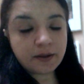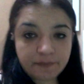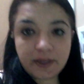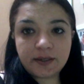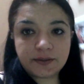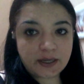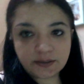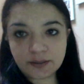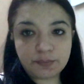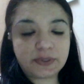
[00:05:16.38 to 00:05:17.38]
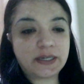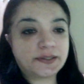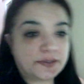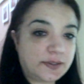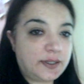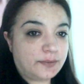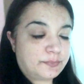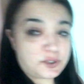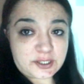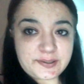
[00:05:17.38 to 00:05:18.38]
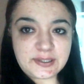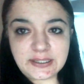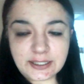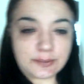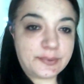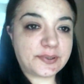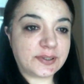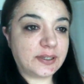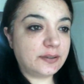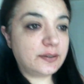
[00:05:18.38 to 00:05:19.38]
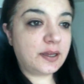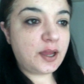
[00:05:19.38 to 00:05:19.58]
Ve zaten biraz çizildi gibisine.